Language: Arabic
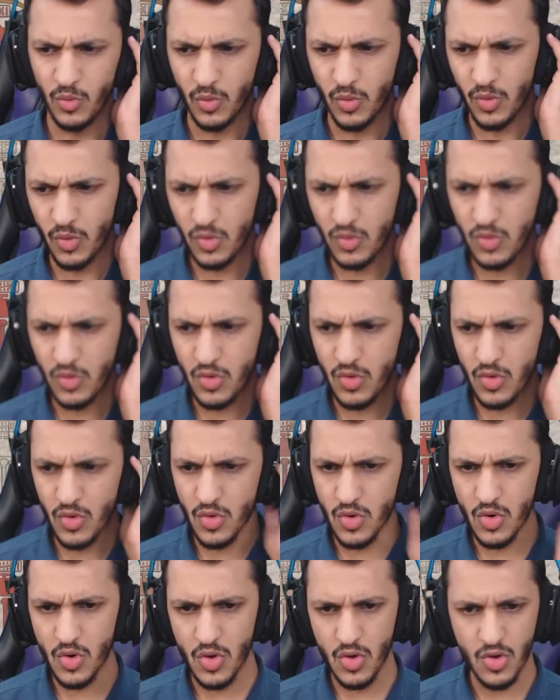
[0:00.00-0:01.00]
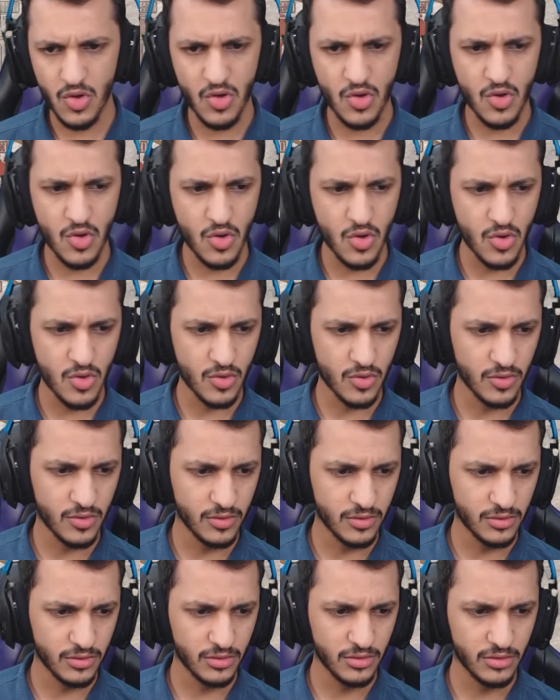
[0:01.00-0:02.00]
ولا
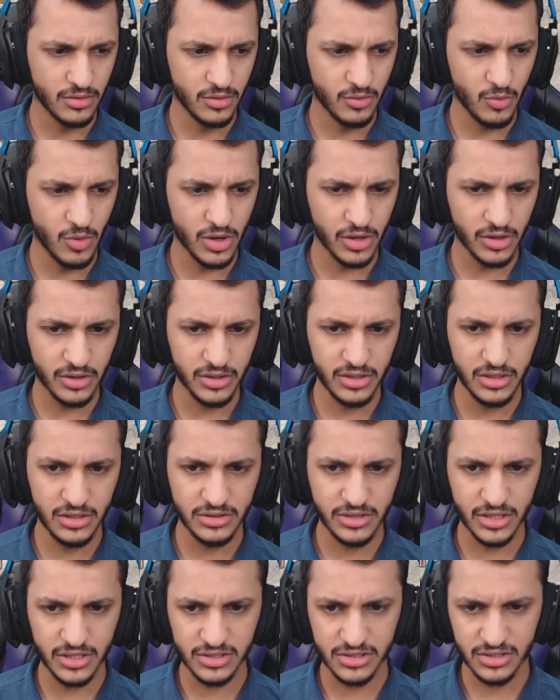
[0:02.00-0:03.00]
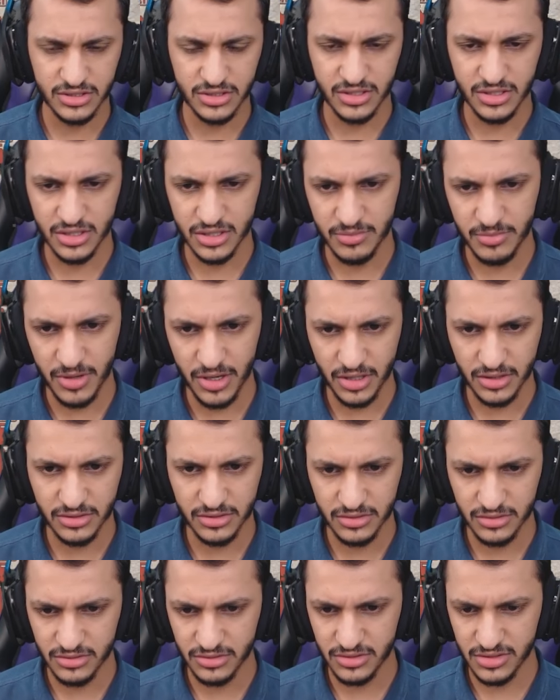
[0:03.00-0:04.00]
واقعية لدرجة انك ما
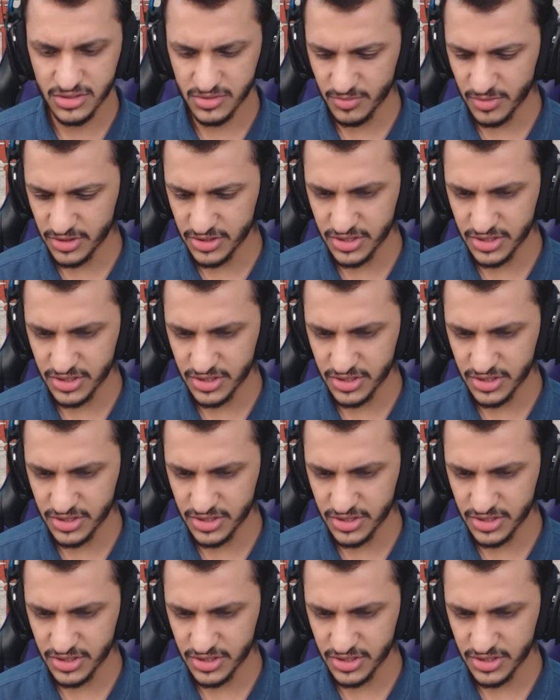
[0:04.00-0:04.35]
عاد تسمع